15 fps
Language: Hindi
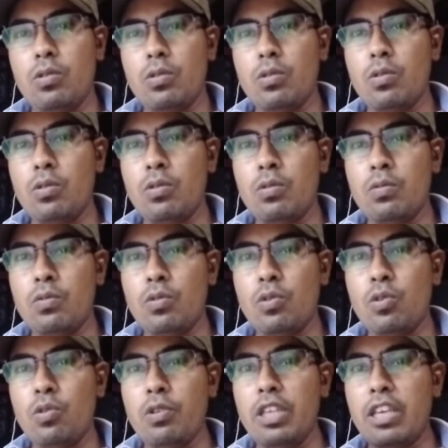
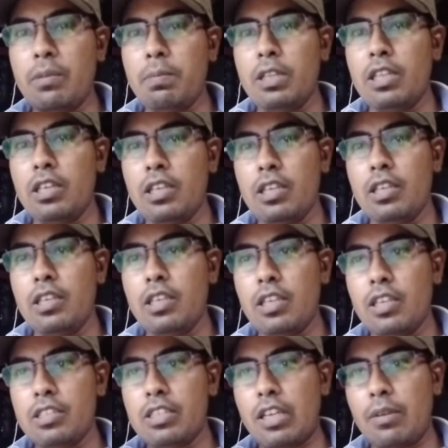तो उनको ये पता नहीं कि
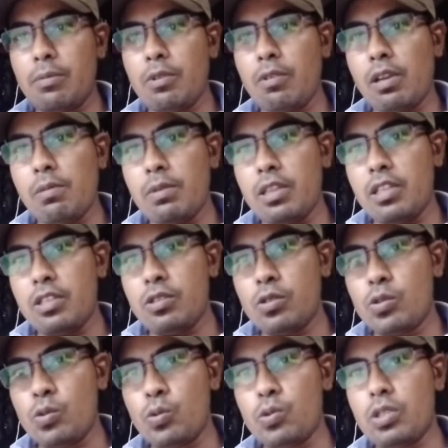ये सामने वाला बंदा
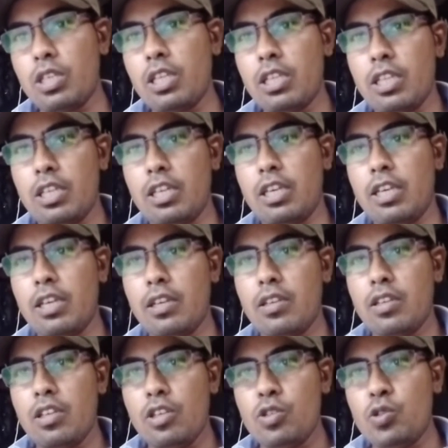जो सूचना दे रहा
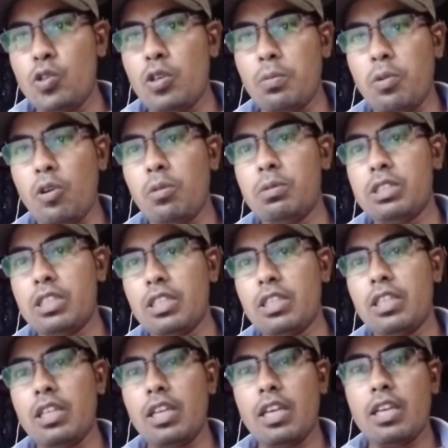है जो
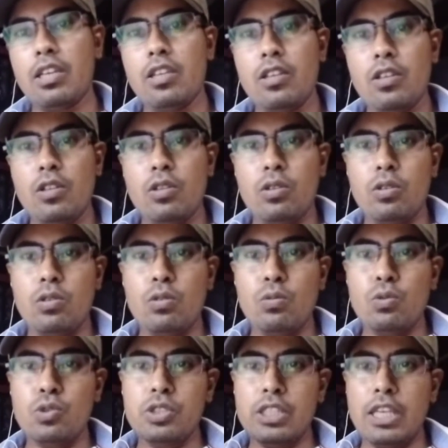इन्फॉर्मेशन दे रहा है तो
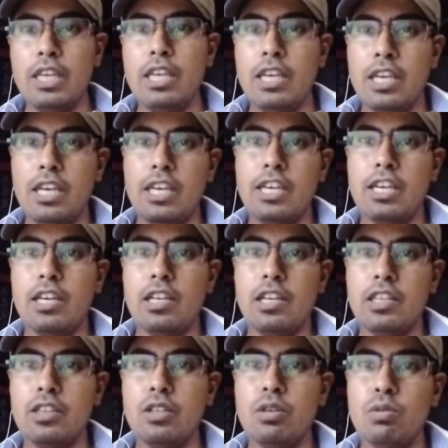वो सही है या
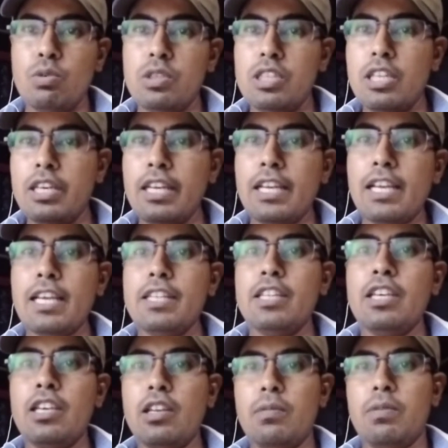गलत है वो इतना रियलाइज़
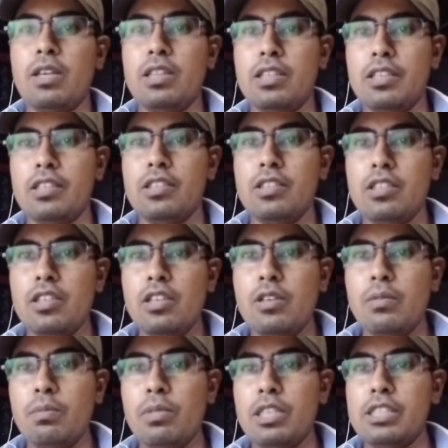नहीं कर पाते
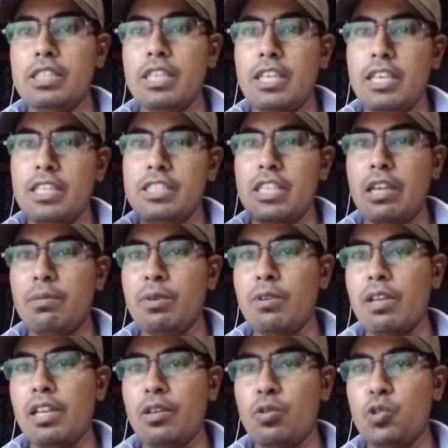बस ये है सामने
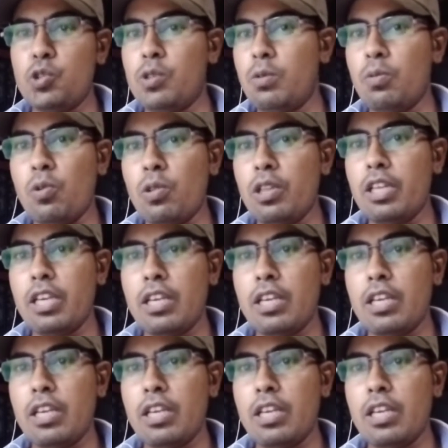वाले ने कुछ भी बोल